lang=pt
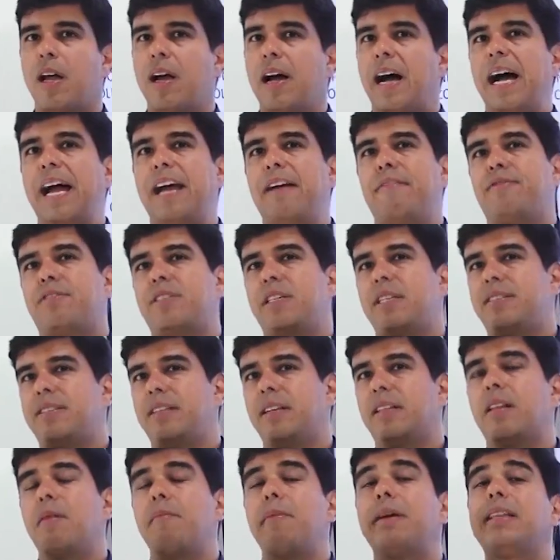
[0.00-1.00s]
A
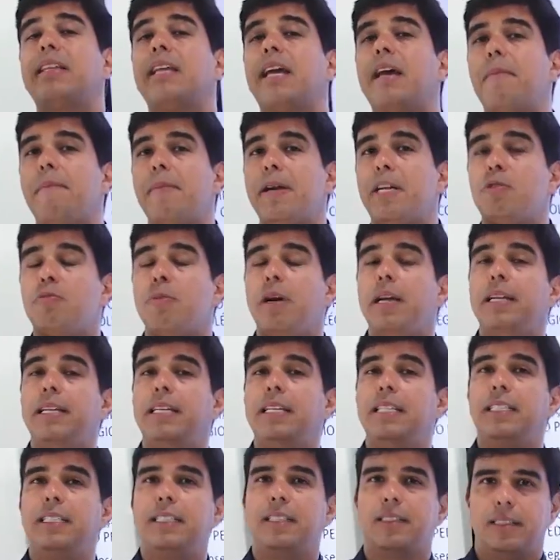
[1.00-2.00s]
FCC também tem a mesma
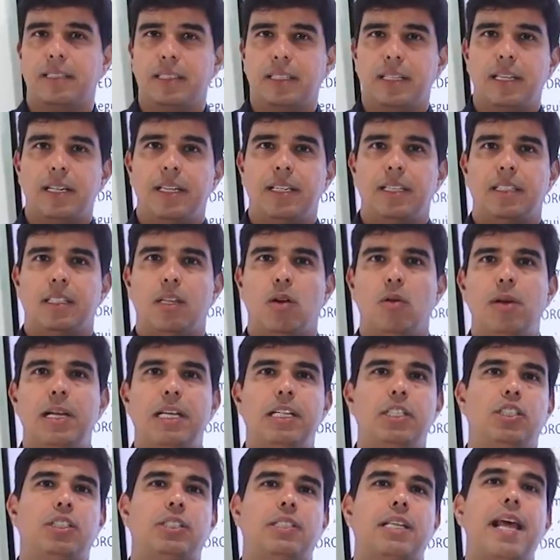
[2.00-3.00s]
linha. Então
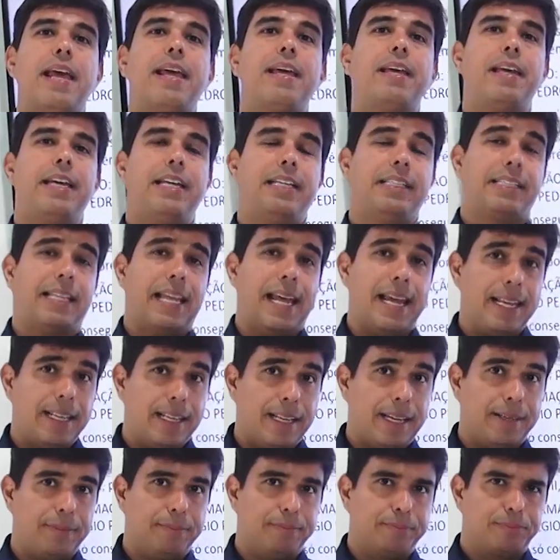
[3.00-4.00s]
eles têm,
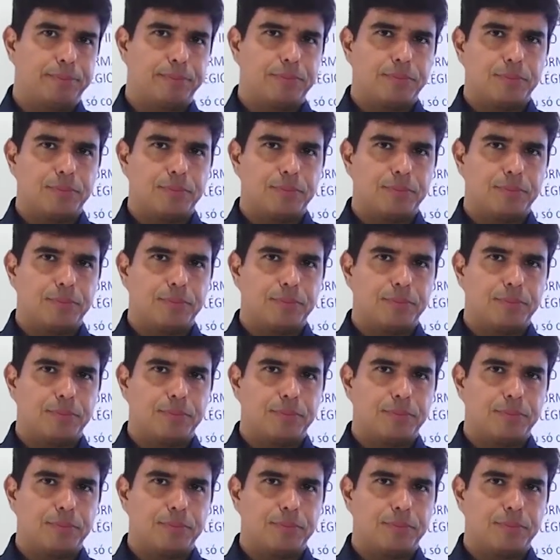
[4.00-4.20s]
entendem